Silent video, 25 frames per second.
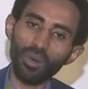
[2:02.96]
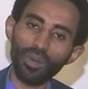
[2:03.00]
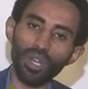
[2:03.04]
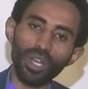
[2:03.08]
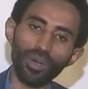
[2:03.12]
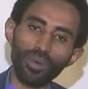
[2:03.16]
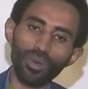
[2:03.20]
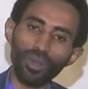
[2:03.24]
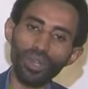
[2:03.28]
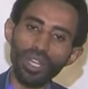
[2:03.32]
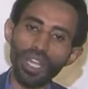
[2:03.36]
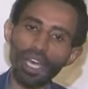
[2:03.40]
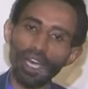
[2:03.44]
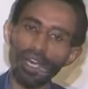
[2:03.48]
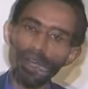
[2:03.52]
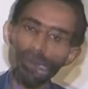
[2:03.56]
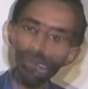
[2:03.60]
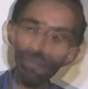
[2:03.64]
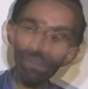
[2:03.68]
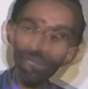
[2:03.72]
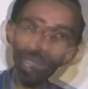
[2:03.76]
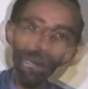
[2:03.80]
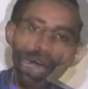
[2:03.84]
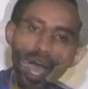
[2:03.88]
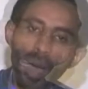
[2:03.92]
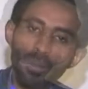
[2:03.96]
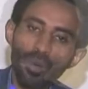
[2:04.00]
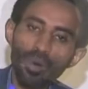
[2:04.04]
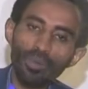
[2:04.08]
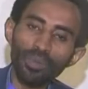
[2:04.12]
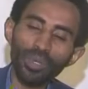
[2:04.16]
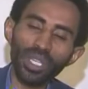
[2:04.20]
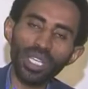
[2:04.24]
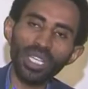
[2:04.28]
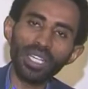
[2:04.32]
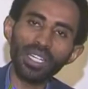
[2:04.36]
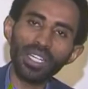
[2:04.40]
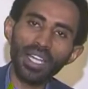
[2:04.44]
كلها ما
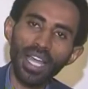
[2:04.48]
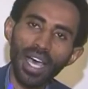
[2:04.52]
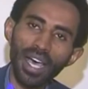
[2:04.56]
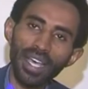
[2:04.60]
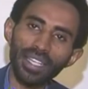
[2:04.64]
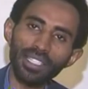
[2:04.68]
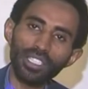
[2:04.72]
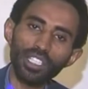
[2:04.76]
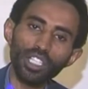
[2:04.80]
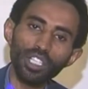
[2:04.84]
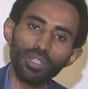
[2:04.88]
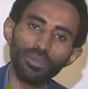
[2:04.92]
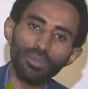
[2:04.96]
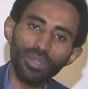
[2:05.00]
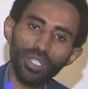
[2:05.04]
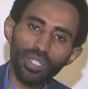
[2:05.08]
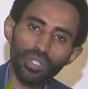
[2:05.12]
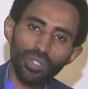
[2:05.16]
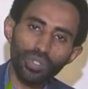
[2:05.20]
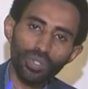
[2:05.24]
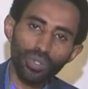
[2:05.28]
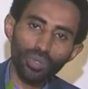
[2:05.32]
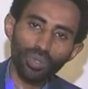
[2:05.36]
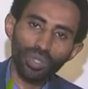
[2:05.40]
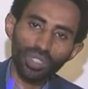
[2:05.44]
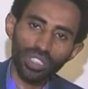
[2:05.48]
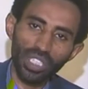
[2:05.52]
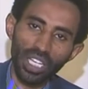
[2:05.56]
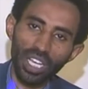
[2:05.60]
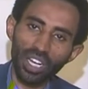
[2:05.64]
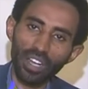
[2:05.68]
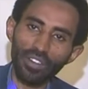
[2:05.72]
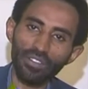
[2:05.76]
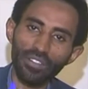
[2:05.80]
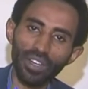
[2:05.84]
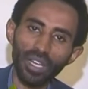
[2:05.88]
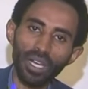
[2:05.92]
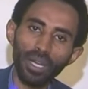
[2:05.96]
ممكن ناس يمسوا
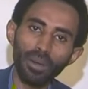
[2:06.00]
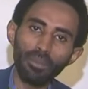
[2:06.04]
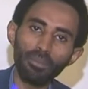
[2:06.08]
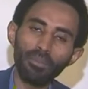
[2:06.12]
شرفه